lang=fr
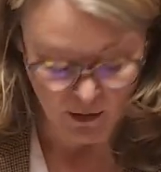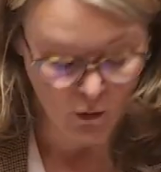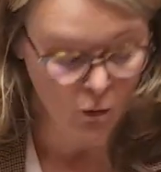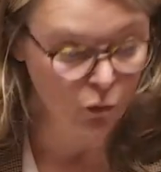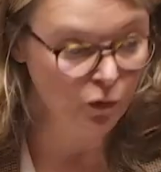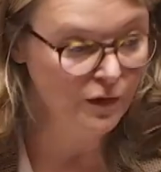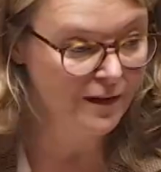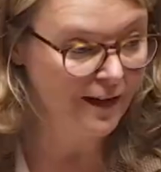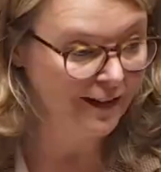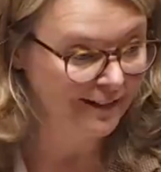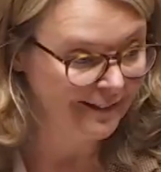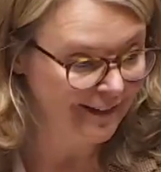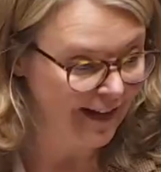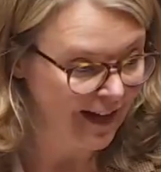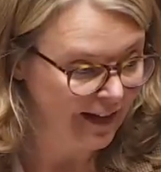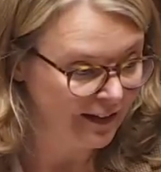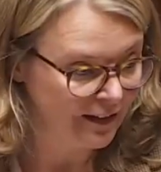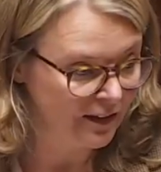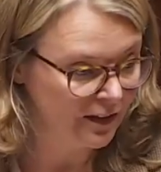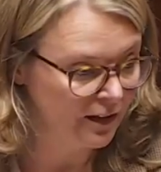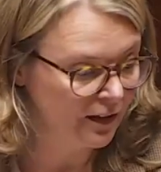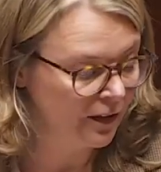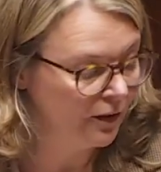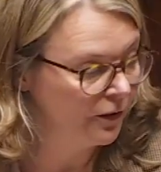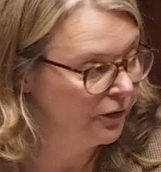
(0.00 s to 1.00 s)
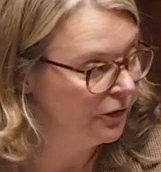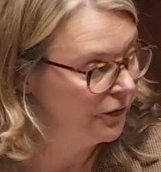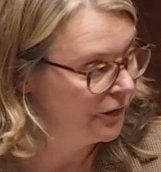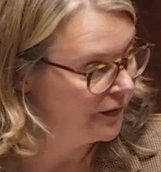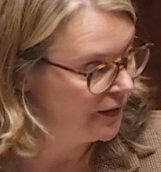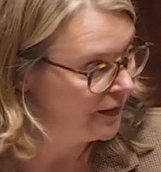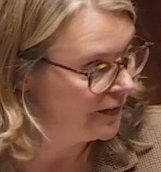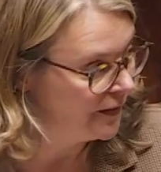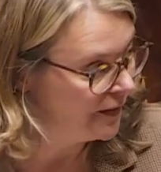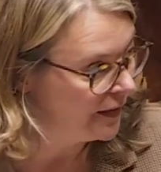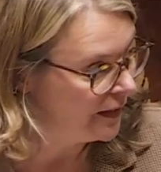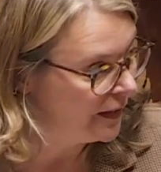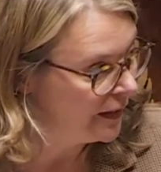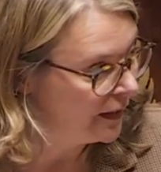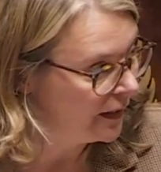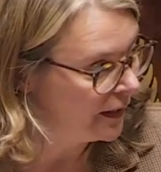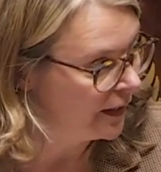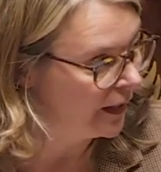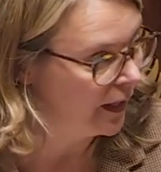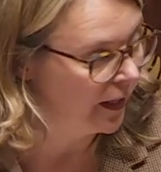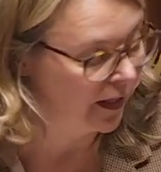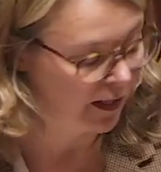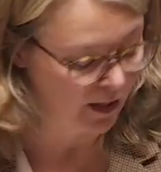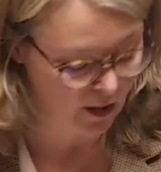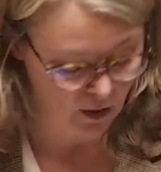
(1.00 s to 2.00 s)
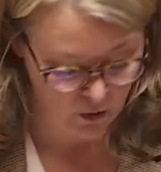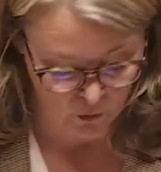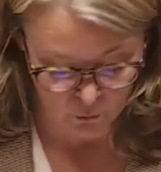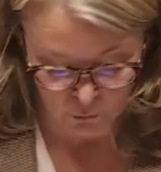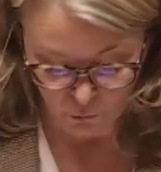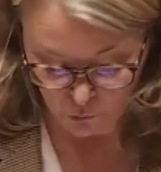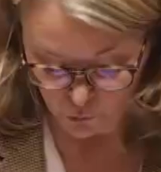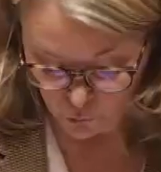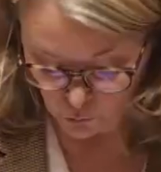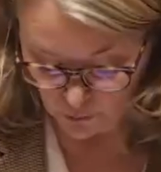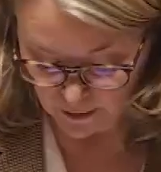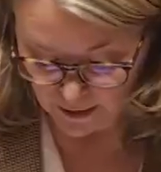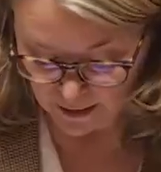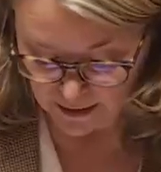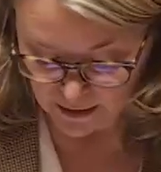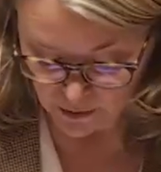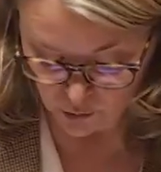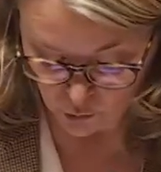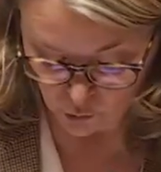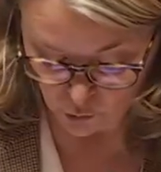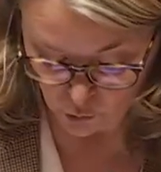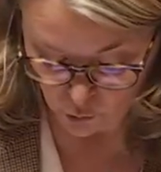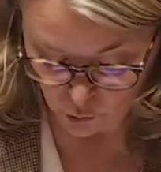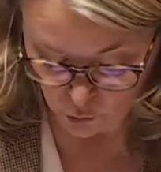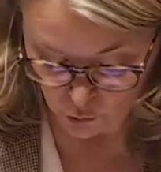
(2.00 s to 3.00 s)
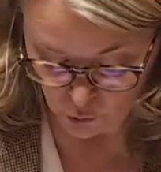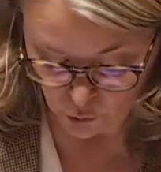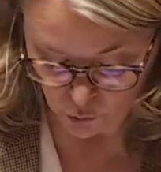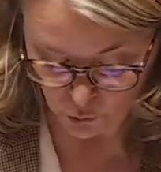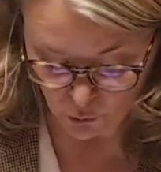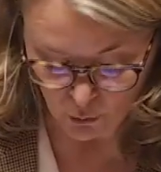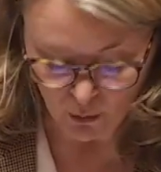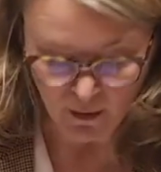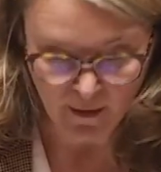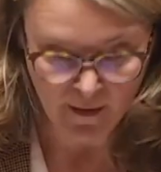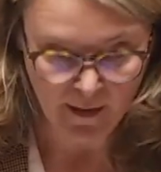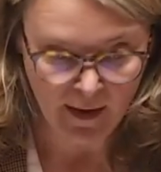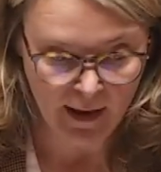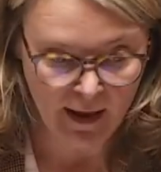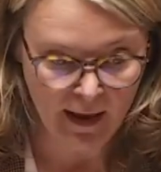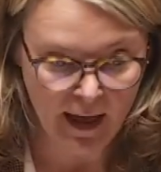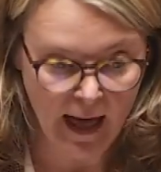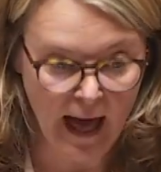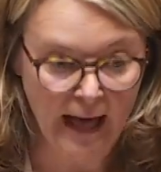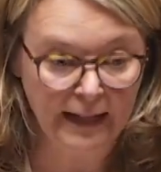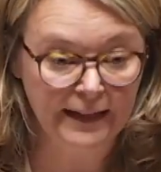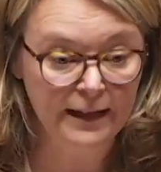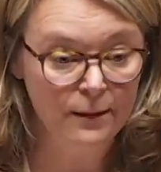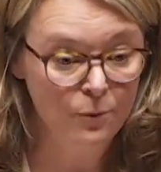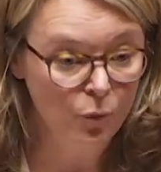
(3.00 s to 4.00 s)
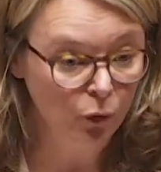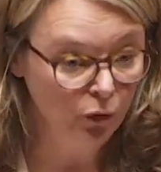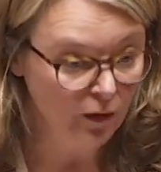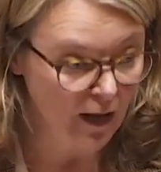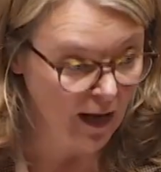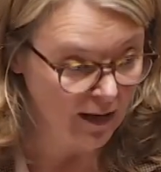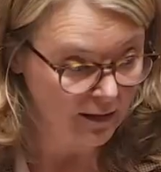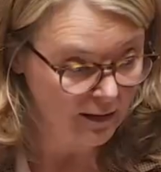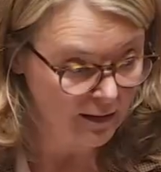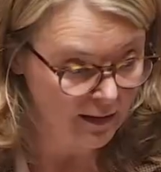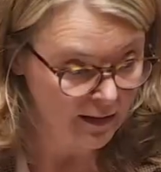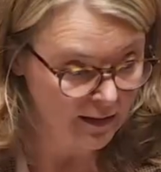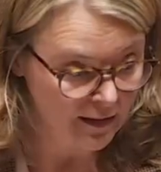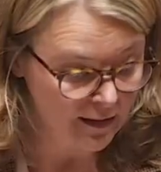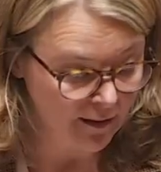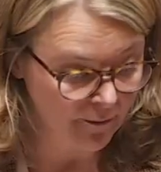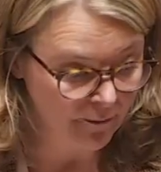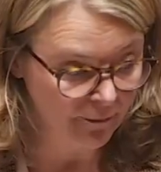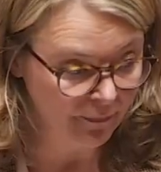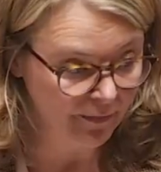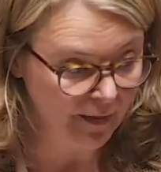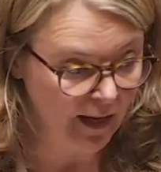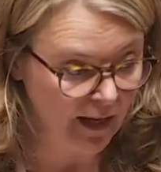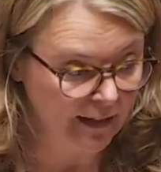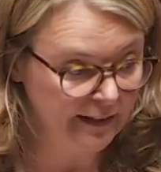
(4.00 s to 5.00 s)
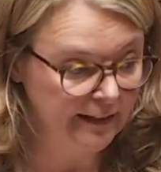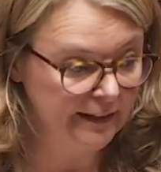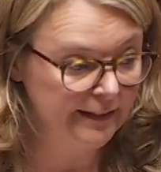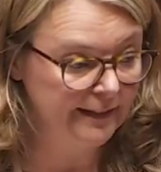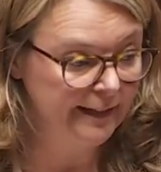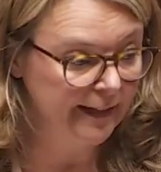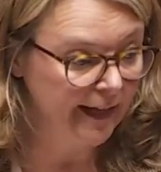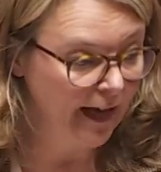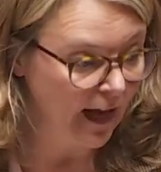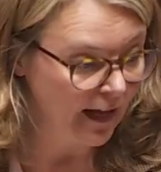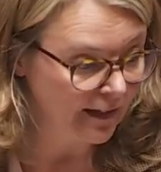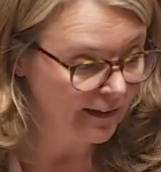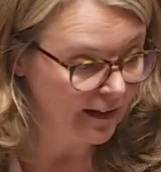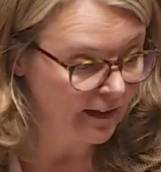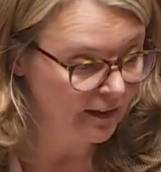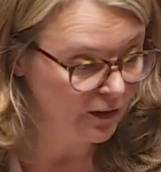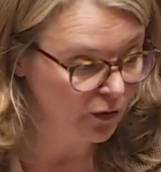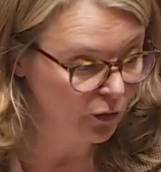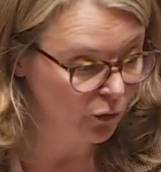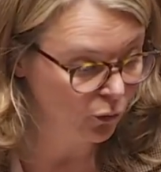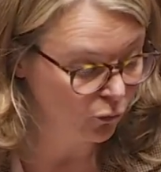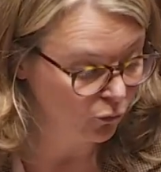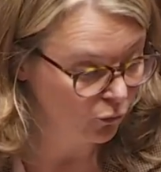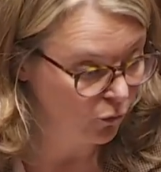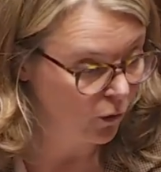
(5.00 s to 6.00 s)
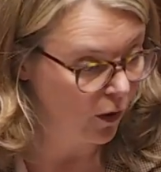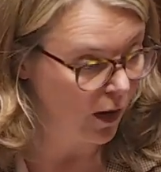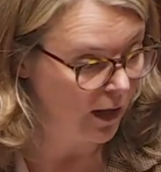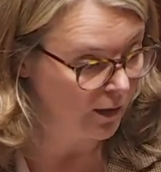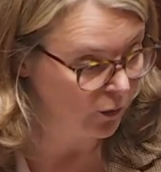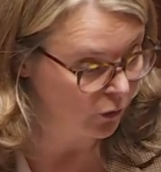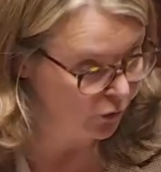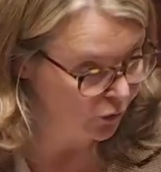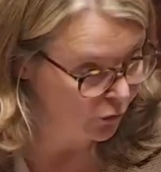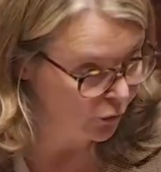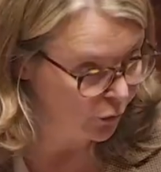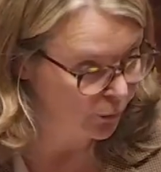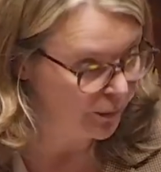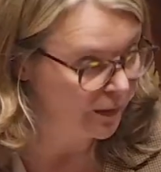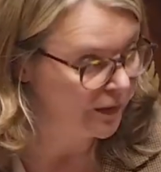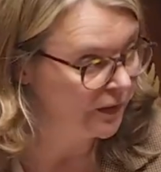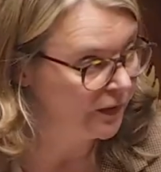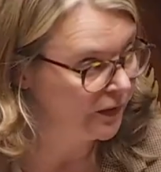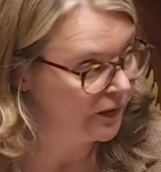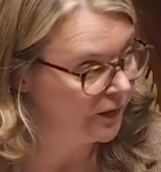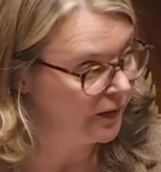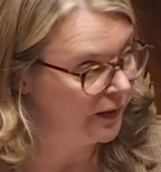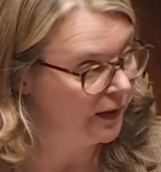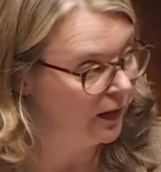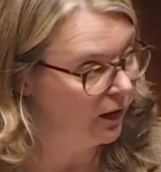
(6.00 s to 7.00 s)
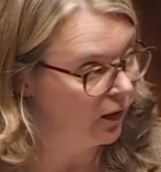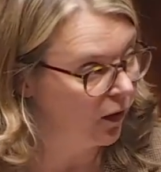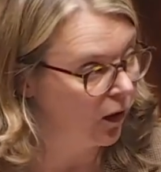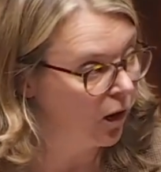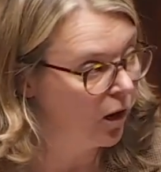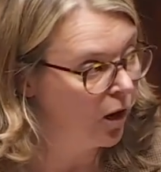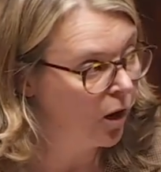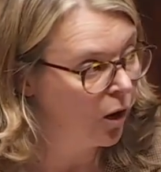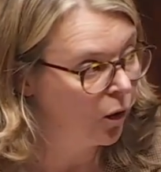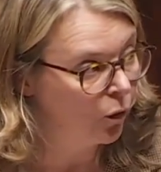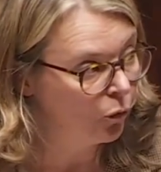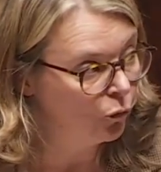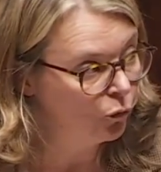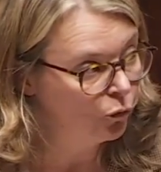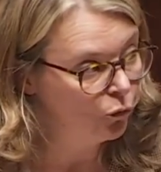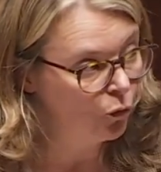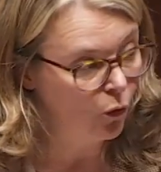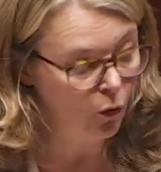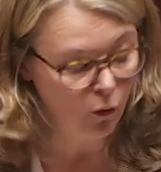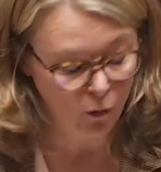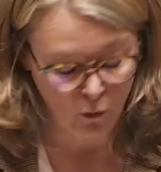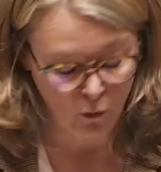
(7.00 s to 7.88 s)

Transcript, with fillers: aux attaques physiques, ou sur les réseaux sociaux à des menaces, à des dégradations à notre domicile ou